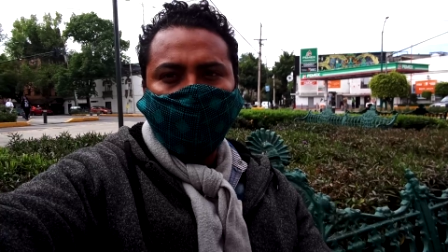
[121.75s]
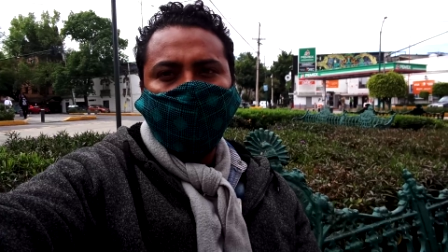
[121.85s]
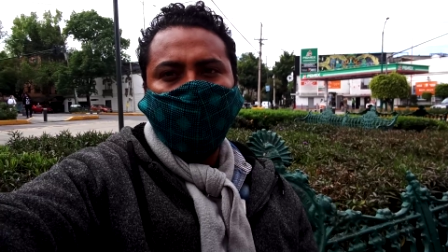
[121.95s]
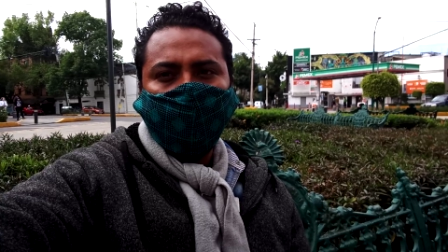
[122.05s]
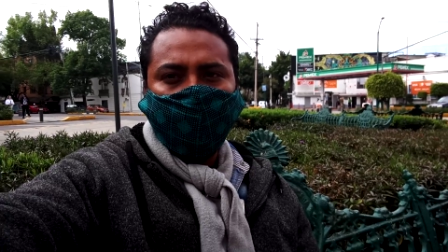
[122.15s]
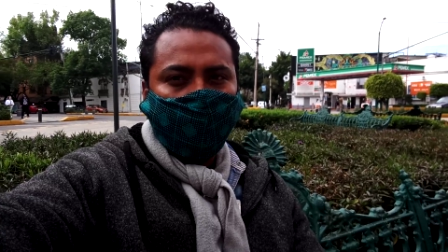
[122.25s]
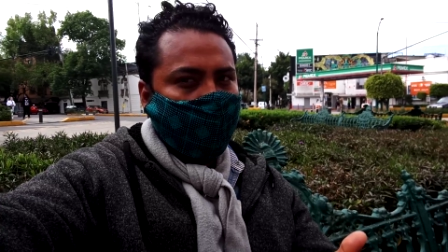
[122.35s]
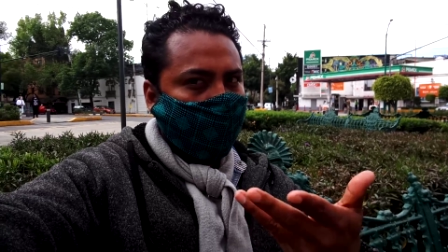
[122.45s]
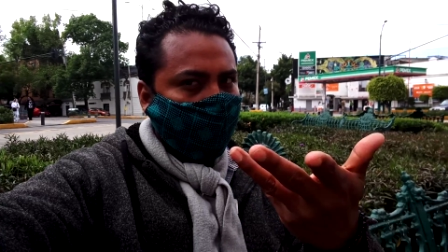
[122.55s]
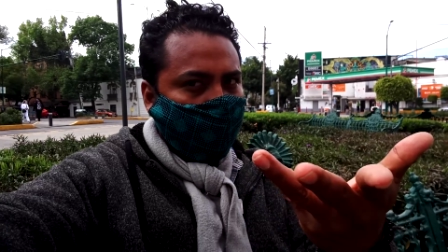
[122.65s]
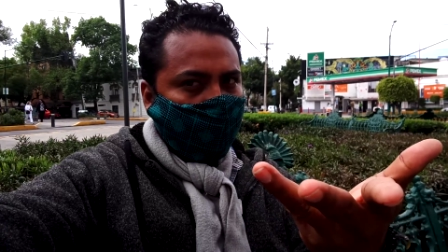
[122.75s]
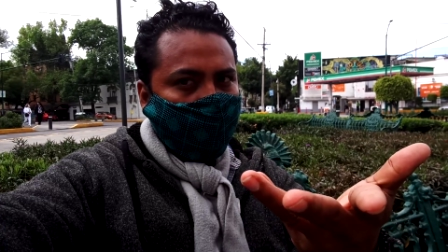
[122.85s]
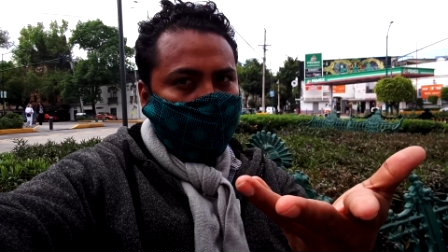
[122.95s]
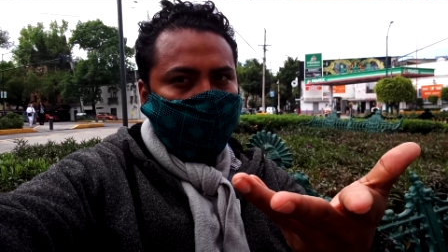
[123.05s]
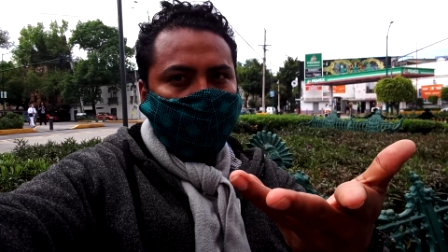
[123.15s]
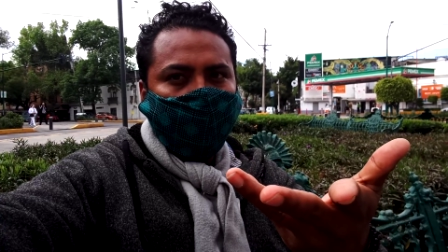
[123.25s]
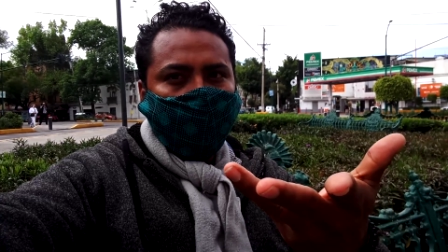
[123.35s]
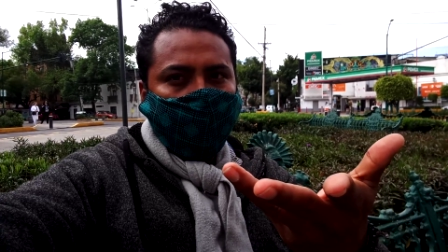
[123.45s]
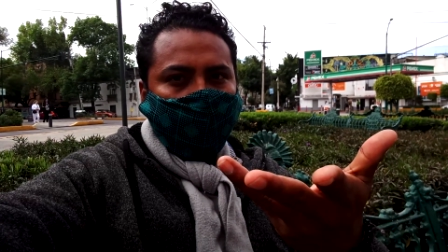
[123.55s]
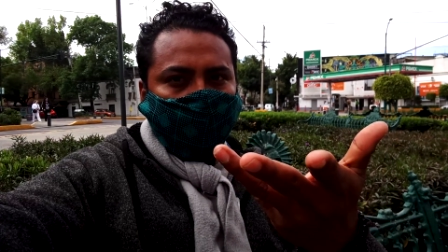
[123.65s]
video para que ustedes
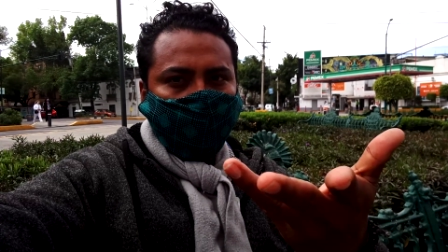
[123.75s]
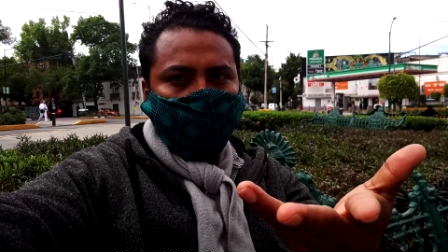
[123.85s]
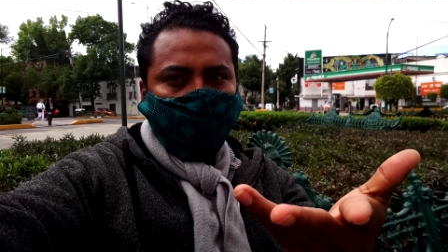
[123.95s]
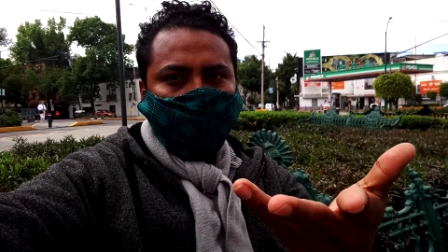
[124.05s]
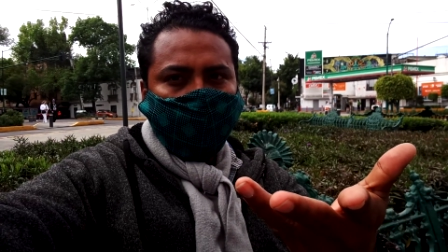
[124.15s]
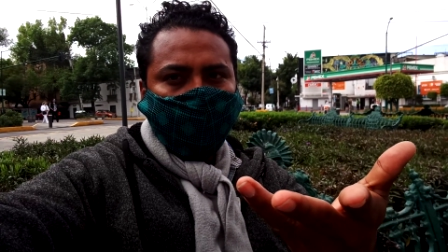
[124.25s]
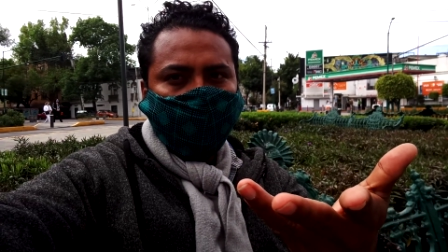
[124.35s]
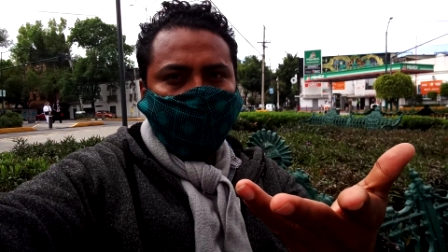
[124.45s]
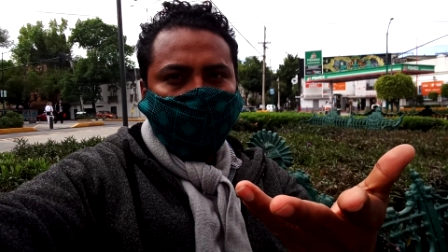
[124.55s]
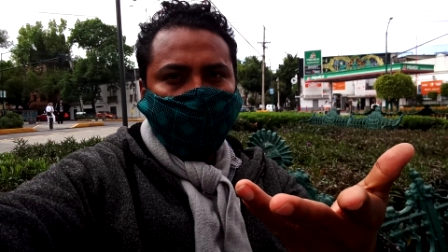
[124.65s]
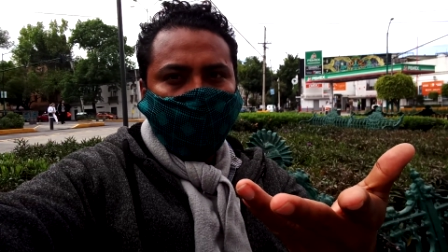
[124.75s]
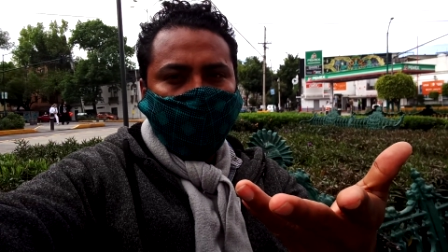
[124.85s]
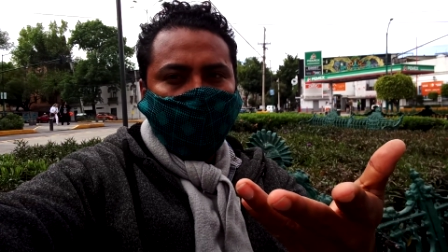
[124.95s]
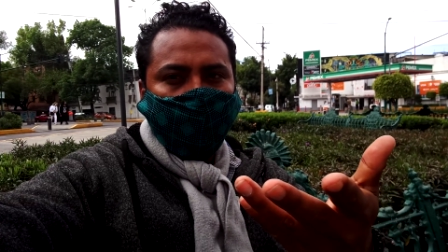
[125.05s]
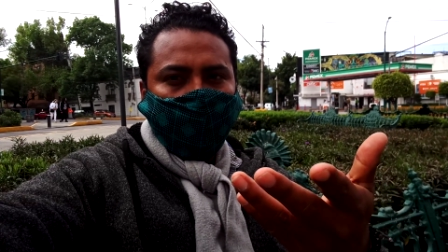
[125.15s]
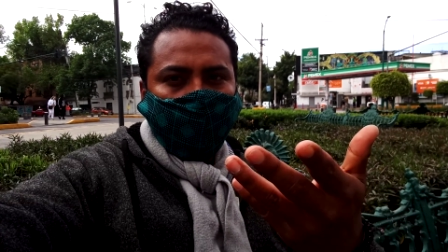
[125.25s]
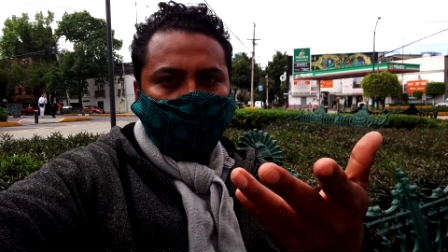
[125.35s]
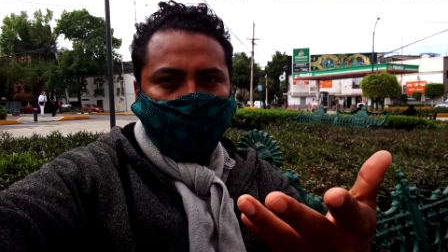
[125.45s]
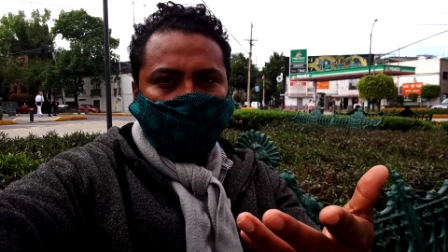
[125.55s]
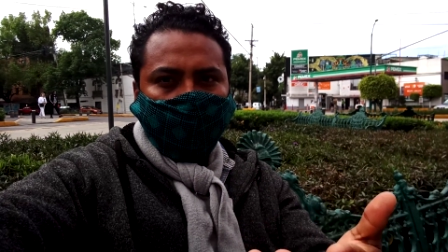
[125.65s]
escuchen y
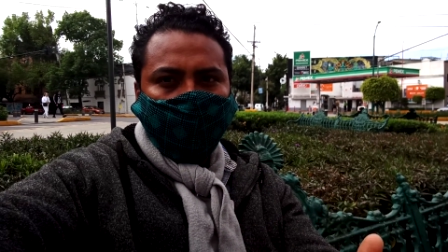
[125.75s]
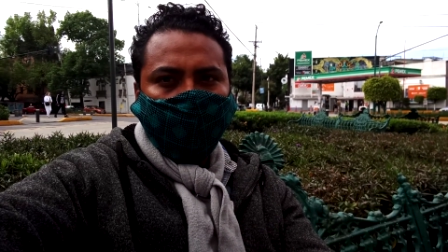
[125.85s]
vean